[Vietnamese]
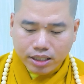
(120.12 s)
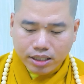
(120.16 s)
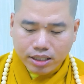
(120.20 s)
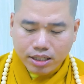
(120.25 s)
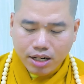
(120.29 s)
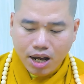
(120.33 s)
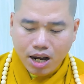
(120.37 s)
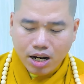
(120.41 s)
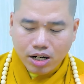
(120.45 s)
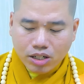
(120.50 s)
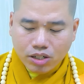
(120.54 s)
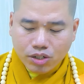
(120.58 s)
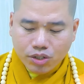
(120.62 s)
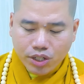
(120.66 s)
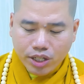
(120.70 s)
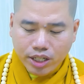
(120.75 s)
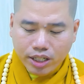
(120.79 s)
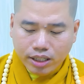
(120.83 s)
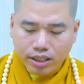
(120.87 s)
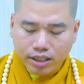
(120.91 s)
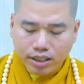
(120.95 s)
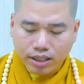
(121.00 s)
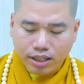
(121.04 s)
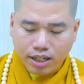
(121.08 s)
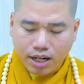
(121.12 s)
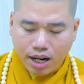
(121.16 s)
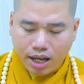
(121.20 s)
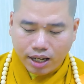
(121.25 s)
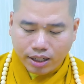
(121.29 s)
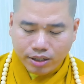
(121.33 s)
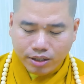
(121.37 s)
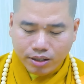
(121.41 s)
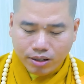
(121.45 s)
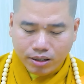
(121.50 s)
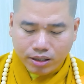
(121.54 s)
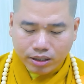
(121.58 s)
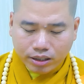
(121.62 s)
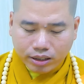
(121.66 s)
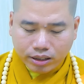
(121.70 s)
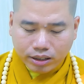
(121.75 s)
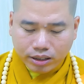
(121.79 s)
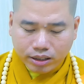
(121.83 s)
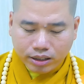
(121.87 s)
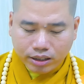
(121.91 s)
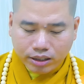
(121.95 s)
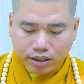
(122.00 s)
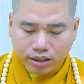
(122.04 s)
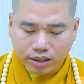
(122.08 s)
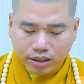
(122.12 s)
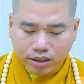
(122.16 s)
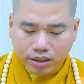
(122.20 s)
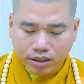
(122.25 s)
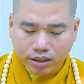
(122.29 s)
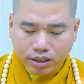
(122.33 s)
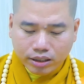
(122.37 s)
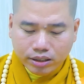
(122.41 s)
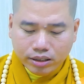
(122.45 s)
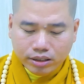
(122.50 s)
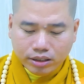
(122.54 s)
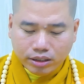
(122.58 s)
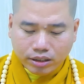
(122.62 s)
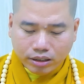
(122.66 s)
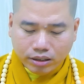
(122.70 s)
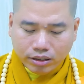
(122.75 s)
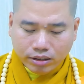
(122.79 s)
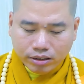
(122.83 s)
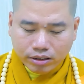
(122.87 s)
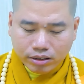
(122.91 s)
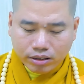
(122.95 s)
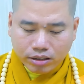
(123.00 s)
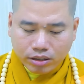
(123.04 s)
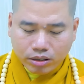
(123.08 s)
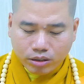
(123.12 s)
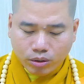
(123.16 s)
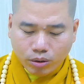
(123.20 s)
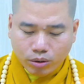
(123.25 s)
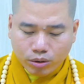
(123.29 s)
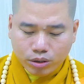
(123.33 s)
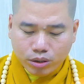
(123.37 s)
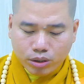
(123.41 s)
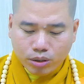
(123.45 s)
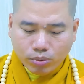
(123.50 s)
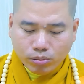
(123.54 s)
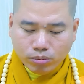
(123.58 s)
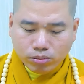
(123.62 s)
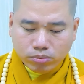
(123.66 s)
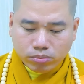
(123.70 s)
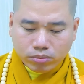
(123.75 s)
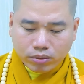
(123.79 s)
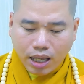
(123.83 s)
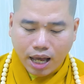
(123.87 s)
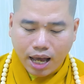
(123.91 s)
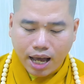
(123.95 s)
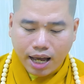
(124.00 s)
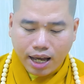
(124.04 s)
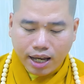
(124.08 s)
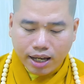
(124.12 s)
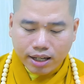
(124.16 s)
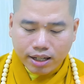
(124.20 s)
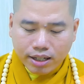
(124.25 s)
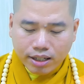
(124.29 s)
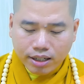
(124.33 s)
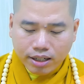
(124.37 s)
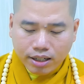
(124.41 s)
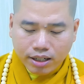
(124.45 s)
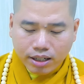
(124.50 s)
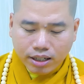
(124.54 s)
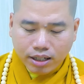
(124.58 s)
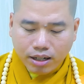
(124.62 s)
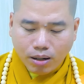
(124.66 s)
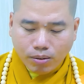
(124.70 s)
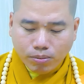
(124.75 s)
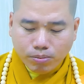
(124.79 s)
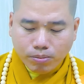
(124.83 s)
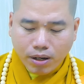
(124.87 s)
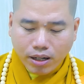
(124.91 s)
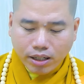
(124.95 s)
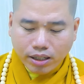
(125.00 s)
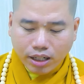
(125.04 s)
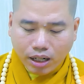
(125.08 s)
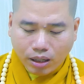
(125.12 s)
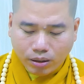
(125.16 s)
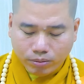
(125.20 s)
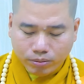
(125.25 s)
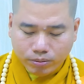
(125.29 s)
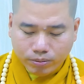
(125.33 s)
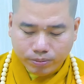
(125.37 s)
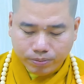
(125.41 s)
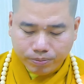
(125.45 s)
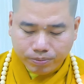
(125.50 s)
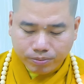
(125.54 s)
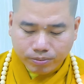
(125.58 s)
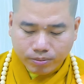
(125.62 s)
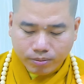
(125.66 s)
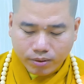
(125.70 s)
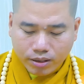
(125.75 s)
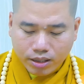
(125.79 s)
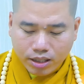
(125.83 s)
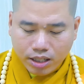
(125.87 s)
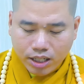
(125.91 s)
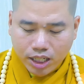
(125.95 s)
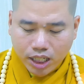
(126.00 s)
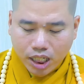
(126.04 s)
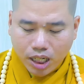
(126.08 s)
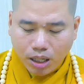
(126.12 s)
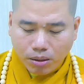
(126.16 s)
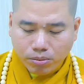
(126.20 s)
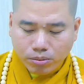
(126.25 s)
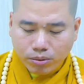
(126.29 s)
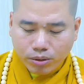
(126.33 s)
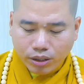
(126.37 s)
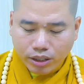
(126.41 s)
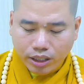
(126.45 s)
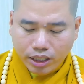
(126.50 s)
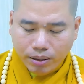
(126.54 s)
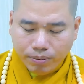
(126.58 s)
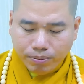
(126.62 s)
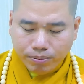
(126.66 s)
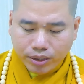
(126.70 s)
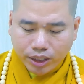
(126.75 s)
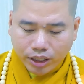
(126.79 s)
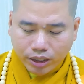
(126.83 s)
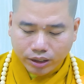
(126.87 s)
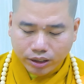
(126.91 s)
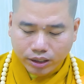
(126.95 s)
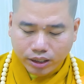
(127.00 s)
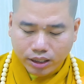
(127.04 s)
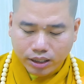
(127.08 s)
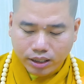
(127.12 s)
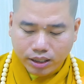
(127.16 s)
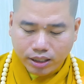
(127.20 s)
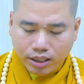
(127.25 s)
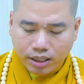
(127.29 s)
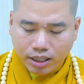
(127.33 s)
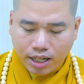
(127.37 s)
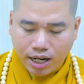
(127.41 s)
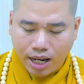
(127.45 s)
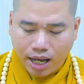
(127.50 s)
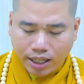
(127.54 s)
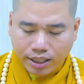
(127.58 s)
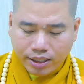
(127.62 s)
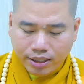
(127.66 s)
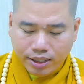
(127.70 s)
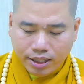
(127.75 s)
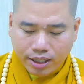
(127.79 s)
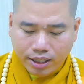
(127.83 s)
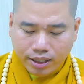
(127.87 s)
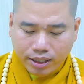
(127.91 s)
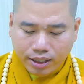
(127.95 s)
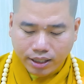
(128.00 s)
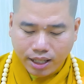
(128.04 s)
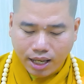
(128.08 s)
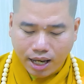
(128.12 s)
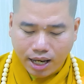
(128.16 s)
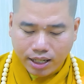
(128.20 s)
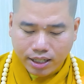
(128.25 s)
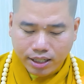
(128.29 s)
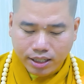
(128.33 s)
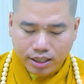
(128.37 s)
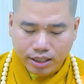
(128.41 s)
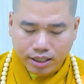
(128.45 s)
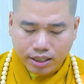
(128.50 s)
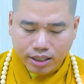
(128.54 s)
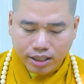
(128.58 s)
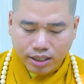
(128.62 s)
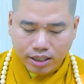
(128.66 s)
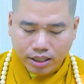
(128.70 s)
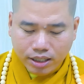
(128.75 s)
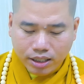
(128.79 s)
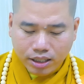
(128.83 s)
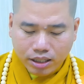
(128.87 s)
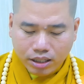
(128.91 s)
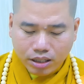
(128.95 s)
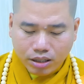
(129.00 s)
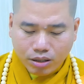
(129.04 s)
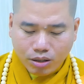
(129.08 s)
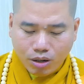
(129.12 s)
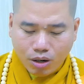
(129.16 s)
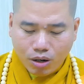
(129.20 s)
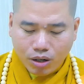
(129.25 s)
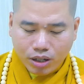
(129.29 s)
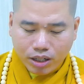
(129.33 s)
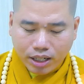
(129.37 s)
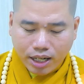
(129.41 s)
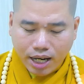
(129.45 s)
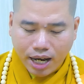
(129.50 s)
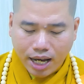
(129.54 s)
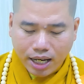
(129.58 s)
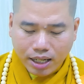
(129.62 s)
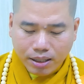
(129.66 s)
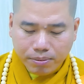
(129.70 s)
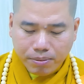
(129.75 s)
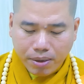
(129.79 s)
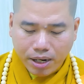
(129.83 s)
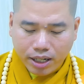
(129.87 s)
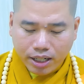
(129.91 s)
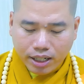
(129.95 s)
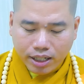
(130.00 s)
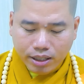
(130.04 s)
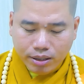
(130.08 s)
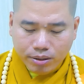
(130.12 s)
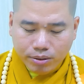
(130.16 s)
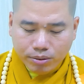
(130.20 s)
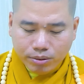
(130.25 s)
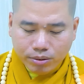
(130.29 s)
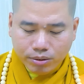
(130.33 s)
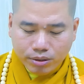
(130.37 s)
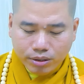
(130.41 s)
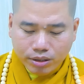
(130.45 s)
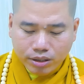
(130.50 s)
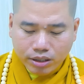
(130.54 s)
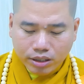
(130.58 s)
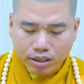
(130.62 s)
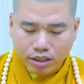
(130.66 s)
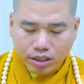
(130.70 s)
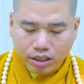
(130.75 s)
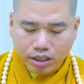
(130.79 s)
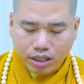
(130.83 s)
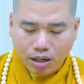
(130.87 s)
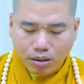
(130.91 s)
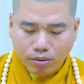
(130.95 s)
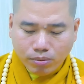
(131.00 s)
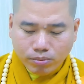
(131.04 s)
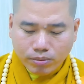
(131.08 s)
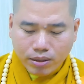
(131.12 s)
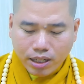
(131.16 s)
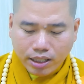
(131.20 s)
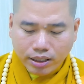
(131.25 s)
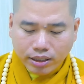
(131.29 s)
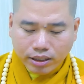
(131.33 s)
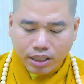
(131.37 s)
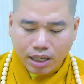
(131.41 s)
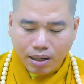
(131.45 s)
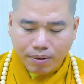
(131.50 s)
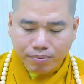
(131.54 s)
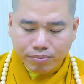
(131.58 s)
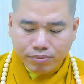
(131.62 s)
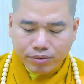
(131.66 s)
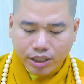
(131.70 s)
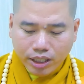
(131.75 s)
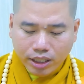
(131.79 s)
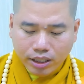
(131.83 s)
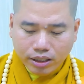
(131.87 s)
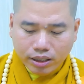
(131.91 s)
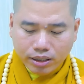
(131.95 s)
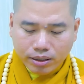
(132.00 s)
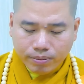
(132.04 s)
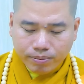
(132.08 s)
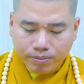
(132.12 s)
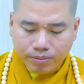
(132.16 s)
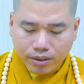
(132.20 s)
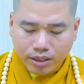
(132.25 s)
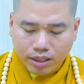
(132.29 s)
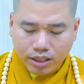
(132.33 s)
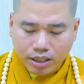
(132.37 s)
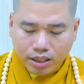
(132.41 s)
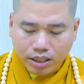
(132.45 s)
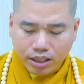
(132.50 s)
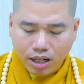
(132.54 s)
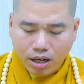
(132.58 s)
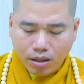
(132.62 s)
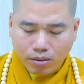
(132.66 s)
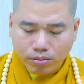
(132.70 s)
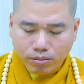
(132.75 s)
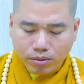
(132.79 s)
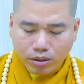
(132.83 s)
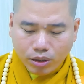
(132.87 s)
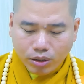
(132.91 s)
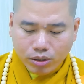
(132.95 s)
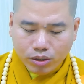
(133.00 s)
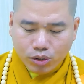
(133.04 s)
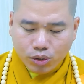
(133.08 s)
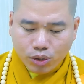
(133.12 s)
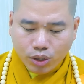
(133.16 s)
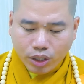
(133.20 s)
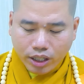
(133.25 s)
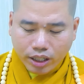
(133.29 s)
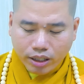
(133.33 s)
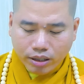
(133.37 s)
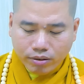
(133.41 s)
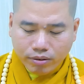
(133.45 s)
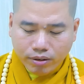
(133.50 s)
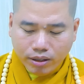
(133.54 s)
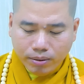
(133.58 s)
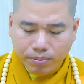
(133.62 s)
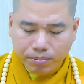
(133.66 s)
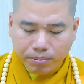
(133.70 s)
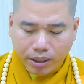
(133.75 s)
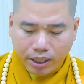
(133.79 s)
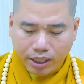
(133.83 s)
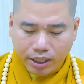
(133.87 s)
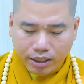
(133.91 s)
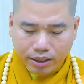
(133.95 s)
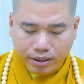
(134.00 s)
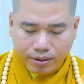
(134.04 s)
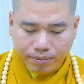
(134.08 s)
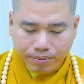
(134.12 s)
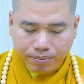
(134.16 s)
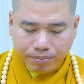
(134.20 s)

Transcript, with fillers: đơn chiếc là do tư tưởng của chúng ta không mở rộng không có điểm tựa lại nhìn thấy con cái bất hiếu không đến thăm viếng không nói chuyện với mình